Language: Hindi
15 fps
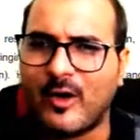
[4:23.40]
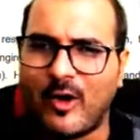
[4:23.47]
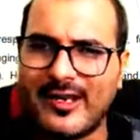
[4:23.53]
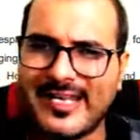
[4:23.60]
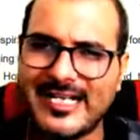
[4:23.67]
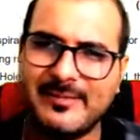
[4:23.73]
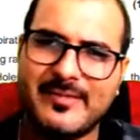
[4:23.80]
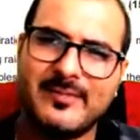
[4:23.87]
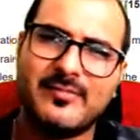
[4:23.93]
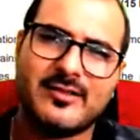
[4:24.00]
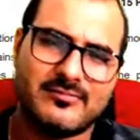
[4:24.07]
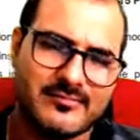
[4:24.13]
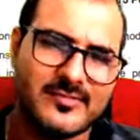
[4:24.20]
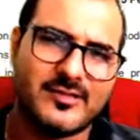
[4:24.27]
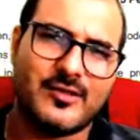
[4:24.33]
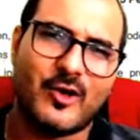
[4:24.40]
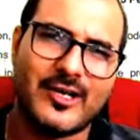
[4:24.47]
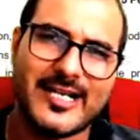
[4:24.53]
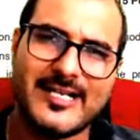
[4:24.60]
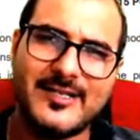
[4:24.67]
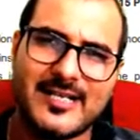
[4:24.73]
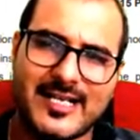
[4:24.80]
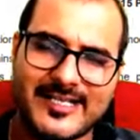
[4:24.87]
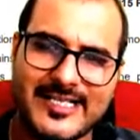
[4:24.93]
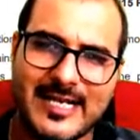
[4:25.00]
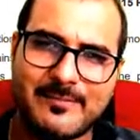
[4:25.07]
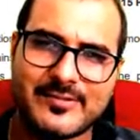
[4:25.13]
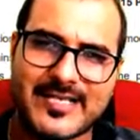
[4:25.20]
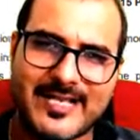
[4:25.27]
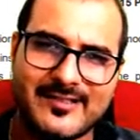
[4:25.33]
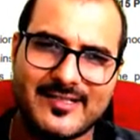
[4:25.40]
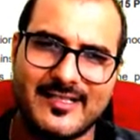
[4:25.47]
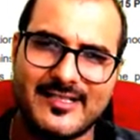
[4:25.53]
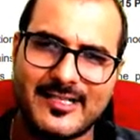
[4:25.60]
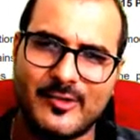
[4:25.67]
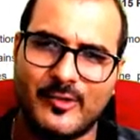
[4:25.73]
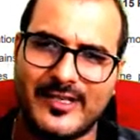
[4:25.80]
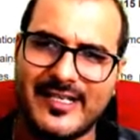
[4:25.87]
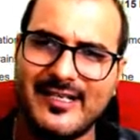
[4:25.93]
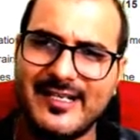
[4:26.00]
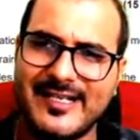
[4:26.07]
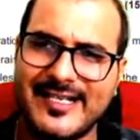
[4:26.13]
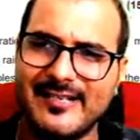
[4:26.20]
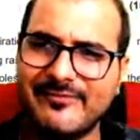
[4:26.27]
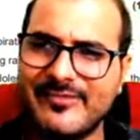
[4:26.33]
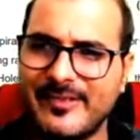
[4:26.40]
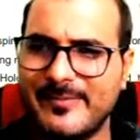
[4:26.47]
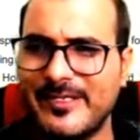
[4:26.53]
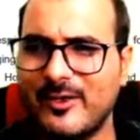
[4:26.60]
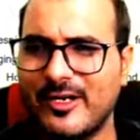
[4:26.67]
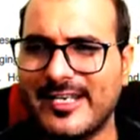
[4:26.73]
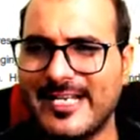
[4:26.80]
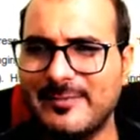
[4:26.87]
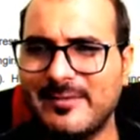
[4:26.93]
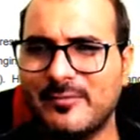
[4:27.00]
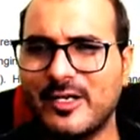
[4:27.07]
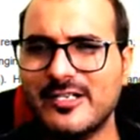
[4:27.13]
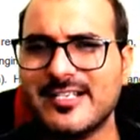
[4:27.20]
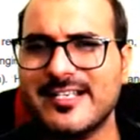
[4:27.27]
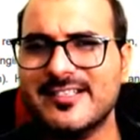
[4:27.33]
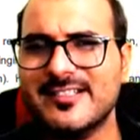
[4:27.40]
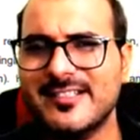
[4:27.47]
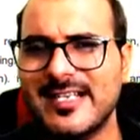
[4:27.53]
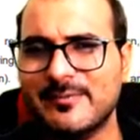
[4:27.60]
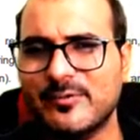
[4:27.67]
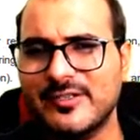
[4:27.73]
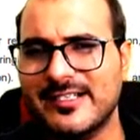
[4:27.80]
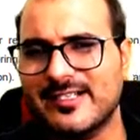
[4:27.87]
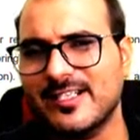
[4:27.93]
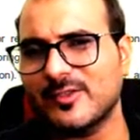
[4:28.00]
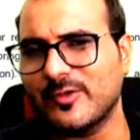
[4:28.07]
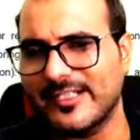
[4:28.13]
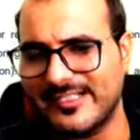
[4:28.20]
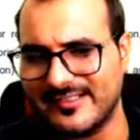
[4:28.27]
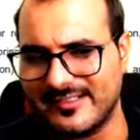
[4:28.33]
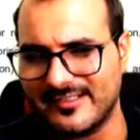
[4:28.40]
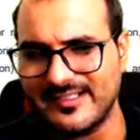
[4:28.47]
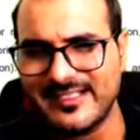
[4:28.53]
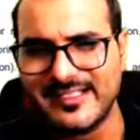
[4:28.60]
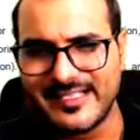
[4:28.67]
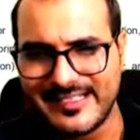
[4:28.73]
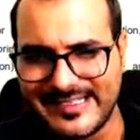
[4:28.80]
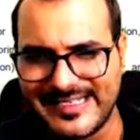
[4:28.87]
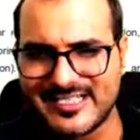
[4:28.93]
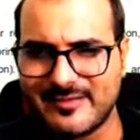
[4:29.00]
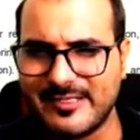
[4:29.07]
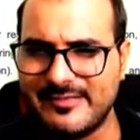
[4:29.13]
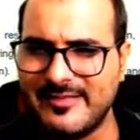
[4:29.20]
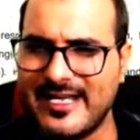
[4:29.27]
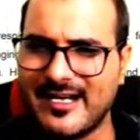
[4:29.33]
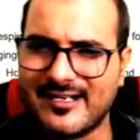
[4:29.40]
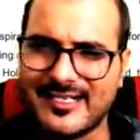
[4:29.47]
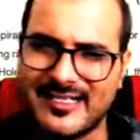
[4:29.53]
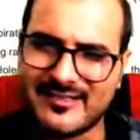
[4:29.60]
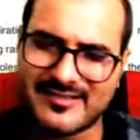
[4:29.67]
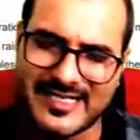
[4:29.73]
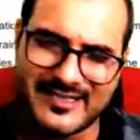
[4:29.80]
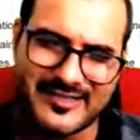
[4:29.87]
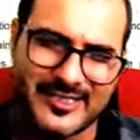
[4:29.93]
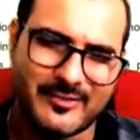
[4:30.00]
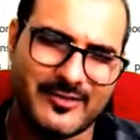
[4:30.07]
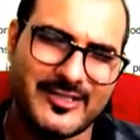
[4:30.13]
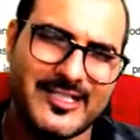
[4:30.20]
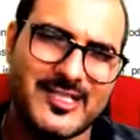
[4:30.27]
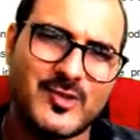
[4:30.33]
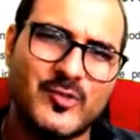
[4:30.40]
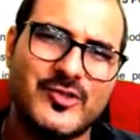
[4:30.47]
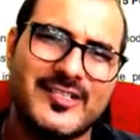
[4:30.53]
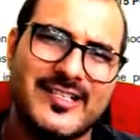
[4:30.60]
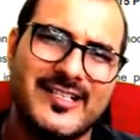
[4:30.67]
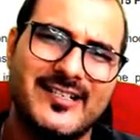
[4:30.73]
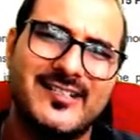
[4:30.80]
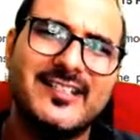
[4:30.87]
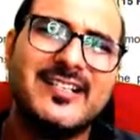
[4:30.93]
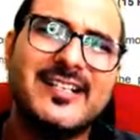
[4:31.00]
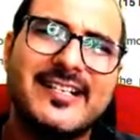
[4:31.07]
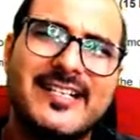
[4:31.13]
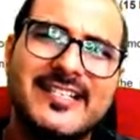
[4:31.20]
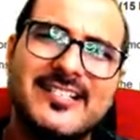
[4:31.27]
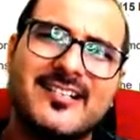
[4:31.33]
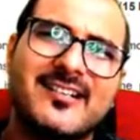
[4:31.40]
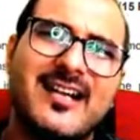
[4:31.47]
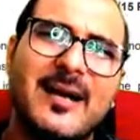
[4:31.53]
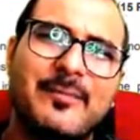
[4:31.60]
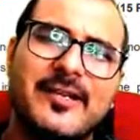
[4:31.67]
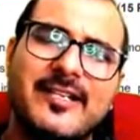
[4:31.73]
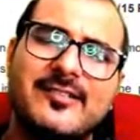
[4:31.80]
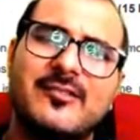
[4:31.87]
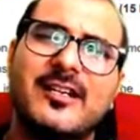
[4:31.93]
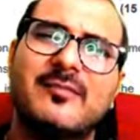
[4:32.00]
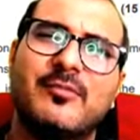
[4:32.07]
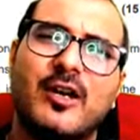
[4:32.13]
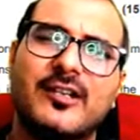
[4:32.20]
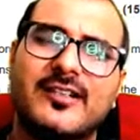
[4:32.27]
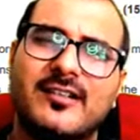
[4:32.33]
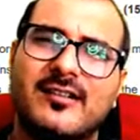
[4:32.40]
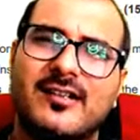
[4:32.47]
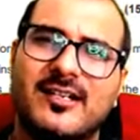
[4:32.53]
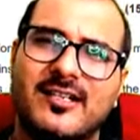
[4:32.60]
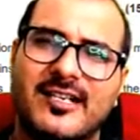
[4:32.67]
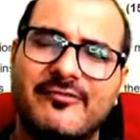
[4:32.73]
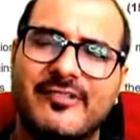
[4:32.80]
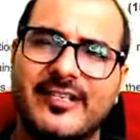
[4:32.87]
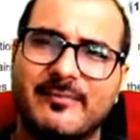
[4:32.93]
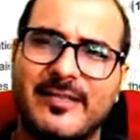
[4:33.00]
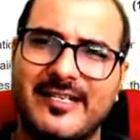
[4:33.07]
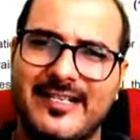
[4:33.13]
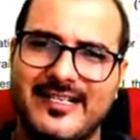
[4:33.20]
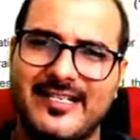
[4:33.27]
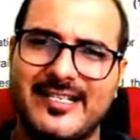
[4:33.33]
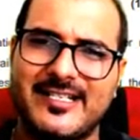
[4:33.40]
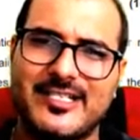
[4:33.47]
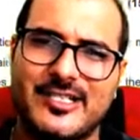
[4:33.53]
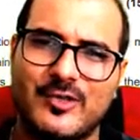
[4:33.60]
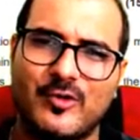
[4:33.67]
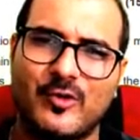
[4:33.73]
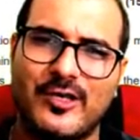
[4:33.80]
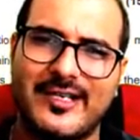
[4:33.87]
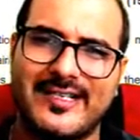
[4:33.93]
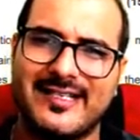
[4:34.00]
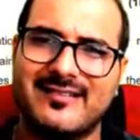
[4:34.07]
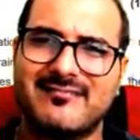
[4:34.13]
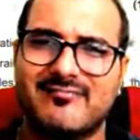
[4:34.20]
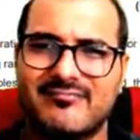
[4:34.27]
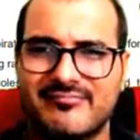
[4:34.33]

ऑनलाइन में ऑनलाइन हालांकि आप शायद कर रहे होंगे लेकिन फिर भी ऑनलाइन में बहुत सारी चीज़ें आपको दिक्कत हो रही थी कि नहीं समझ में आ रहा था शायद नेटवर्क इशूज थे टीचर आपके जो है बहुत कंफर्टेबल नहीं थे इन चीज़ों को लेके